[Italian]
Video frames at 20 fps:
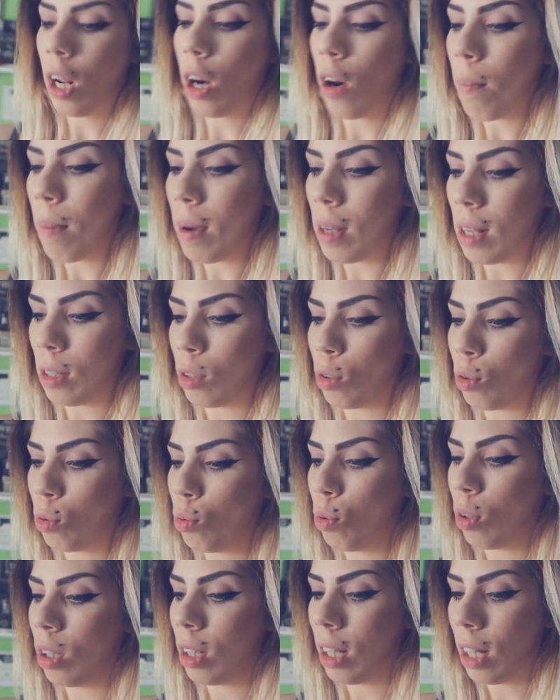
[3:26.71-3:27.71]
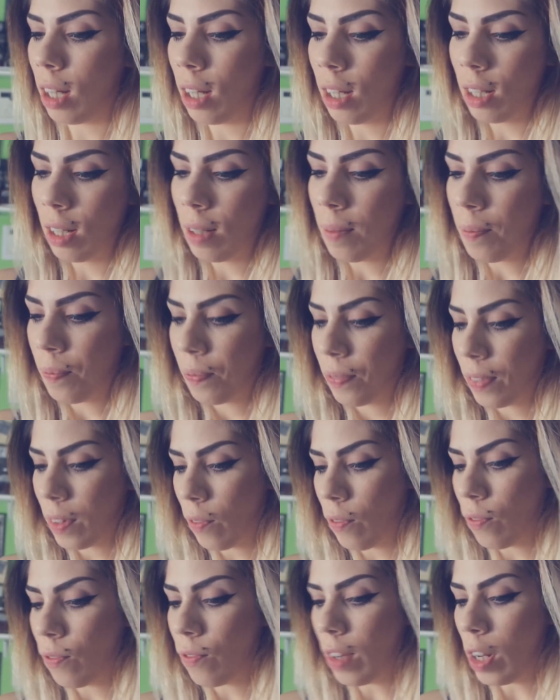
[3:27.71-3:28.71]
una roba assurda.
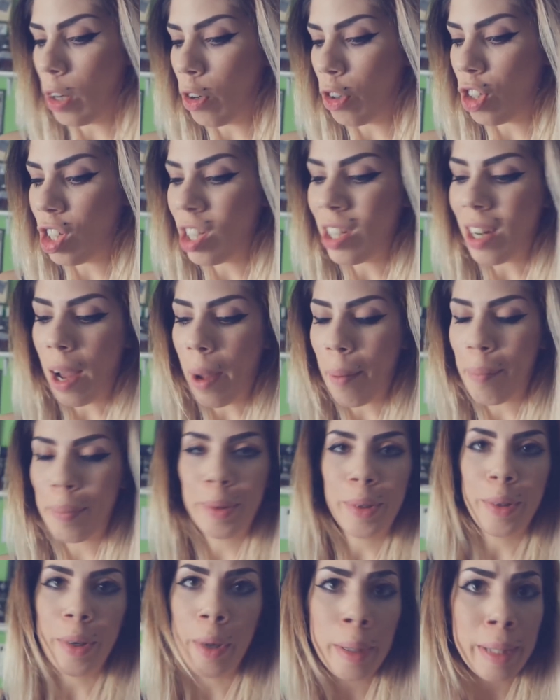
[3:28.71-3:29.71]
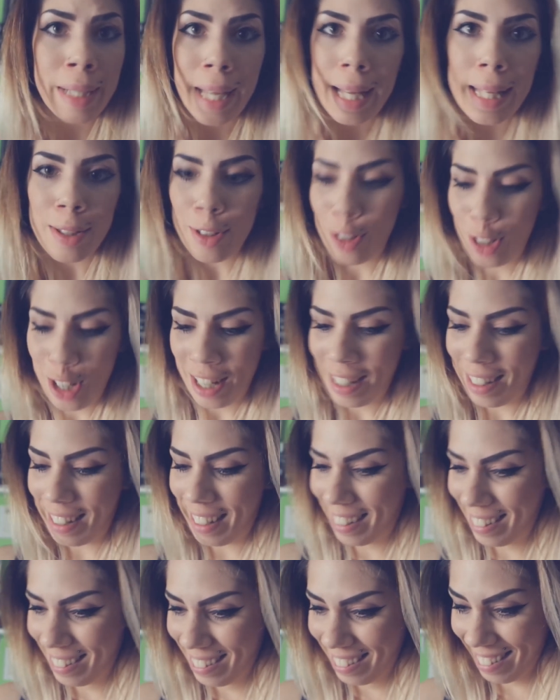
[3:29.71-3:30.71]
Un velociraptor. Cazzo c'è.
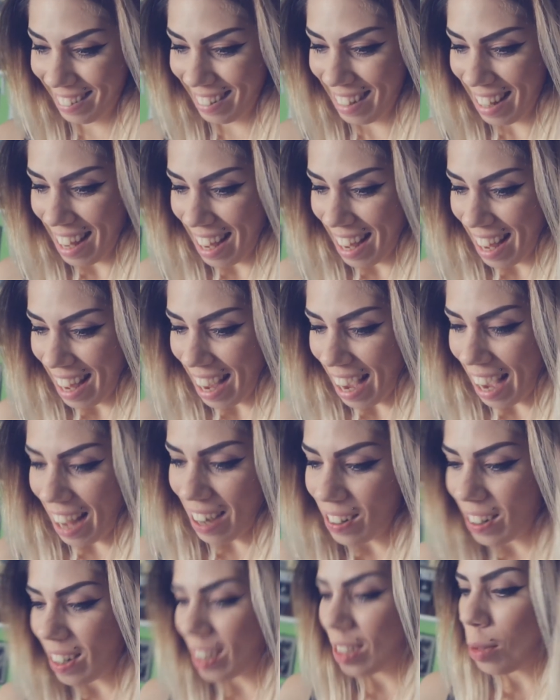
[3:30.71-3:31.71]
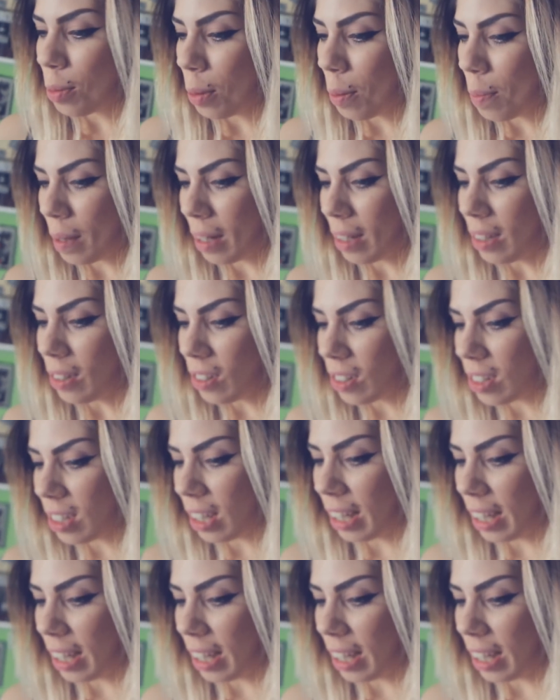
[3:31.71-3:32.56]
Allora, sto preparando lo